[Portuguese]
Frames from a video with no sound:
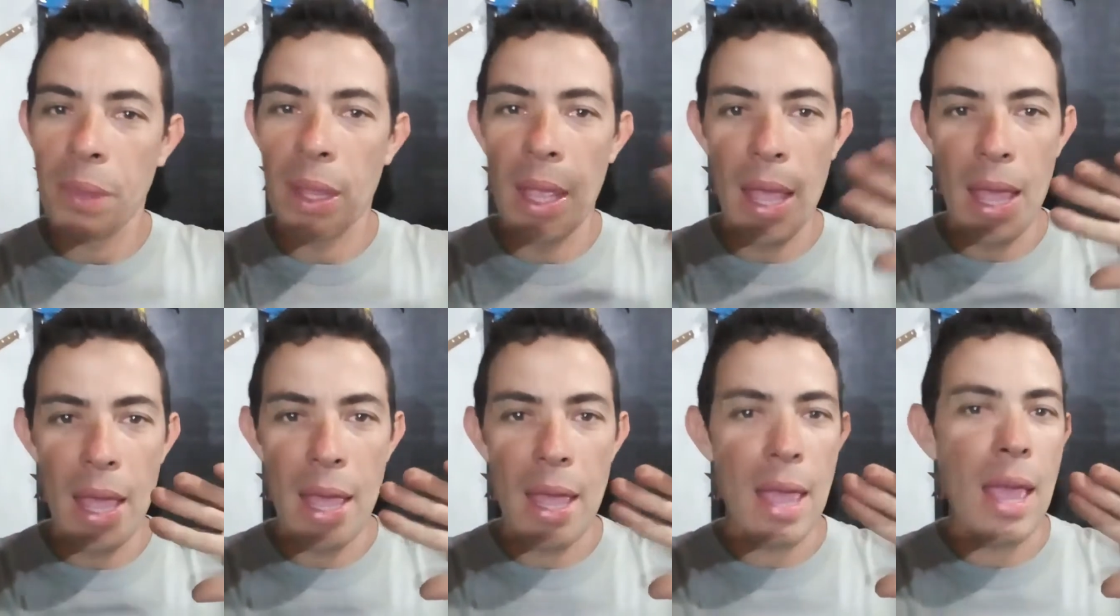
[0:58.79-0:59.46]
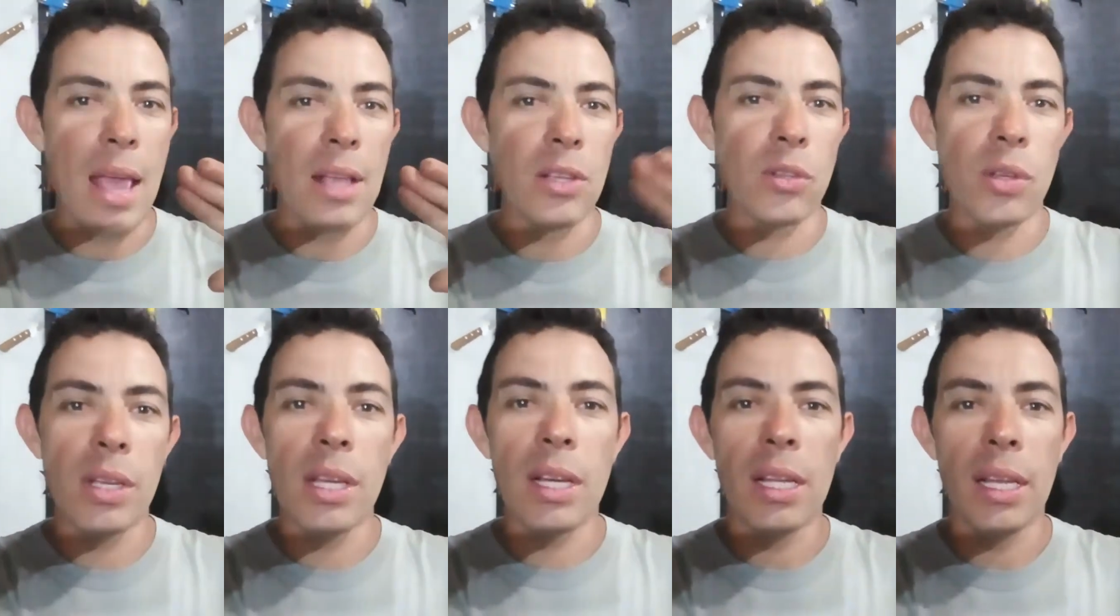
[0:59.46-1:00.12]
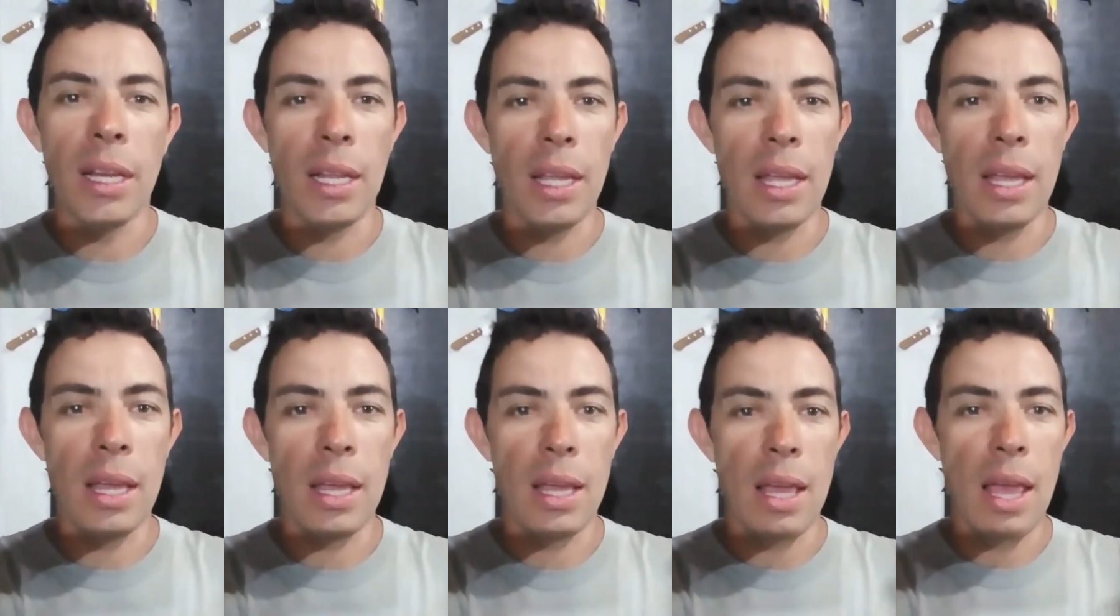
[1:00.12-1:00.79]
é, é isso aí galerinha,
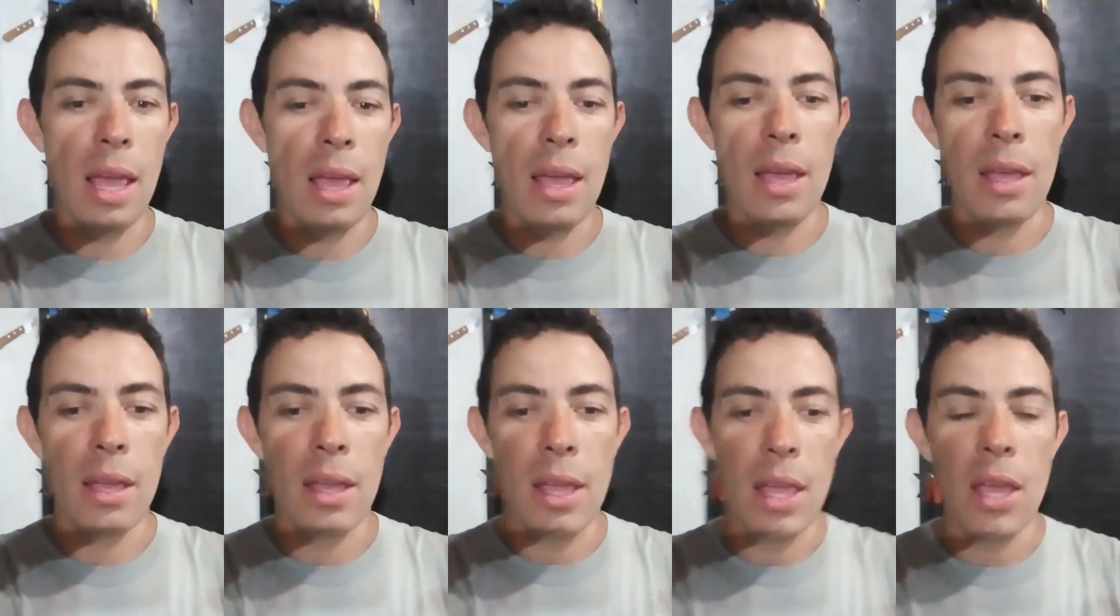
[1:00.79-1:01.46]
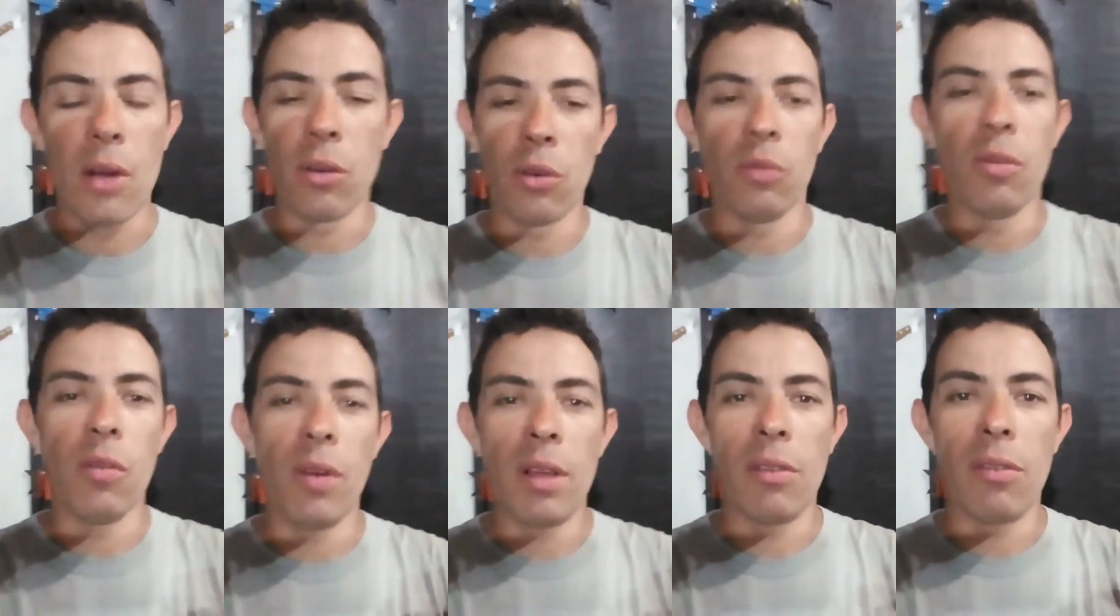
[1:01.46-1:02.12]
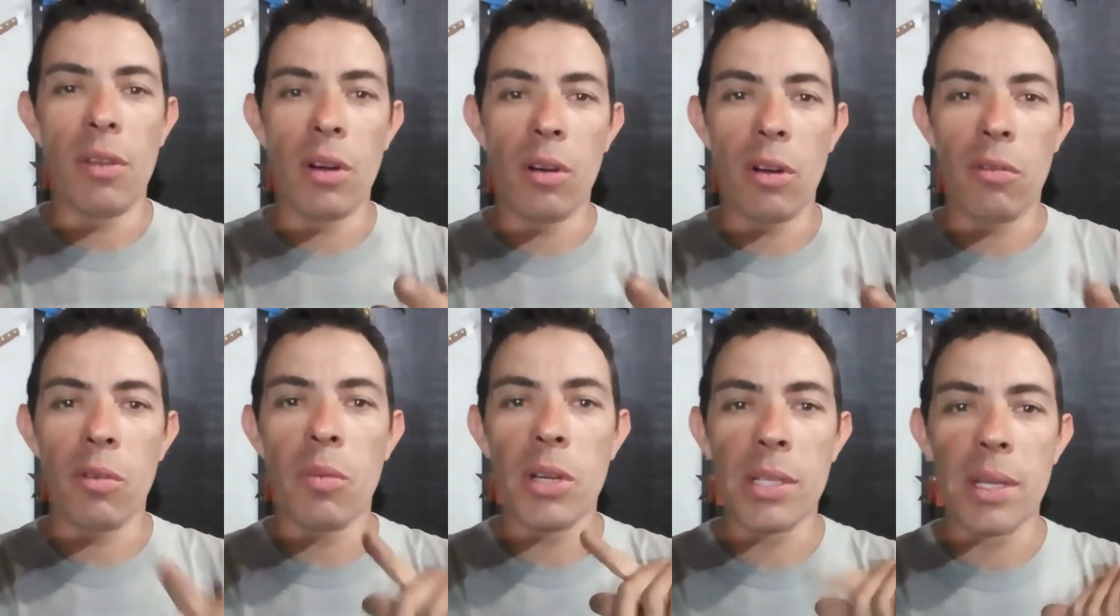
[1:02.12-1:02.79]
é, é, é, o que eu vou fazer, agora eu
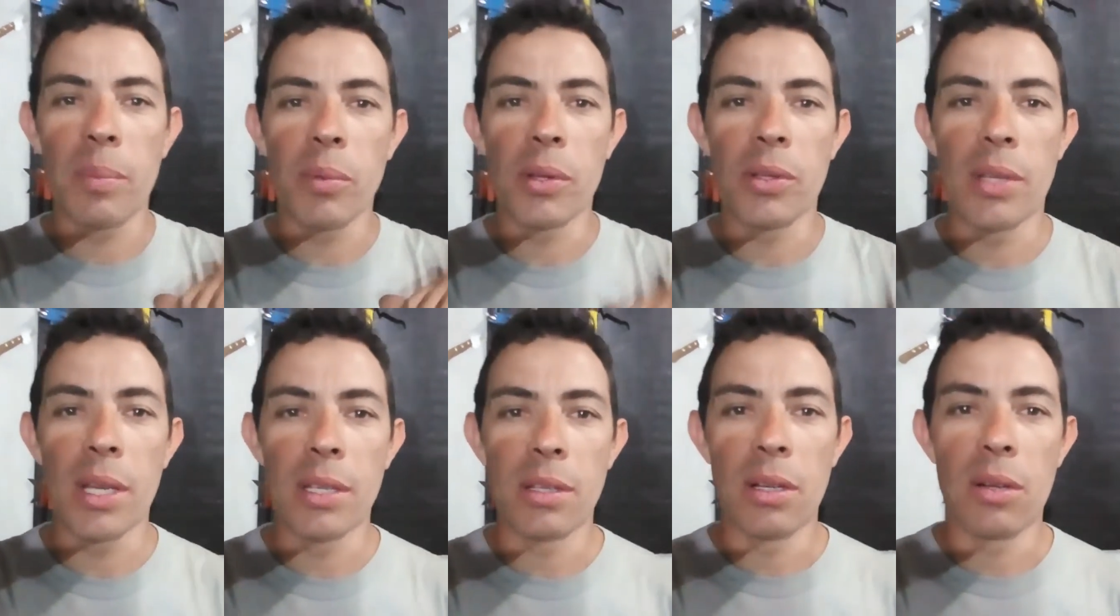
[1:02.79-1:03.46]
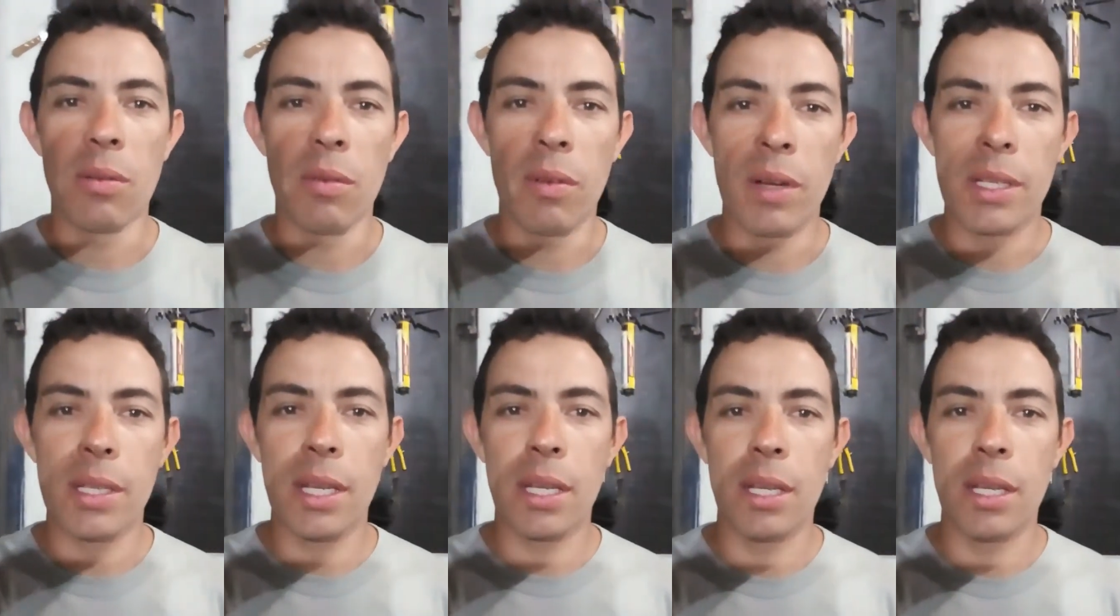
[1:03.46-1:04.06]
vou mostrar pra vocês o que eu vou fazer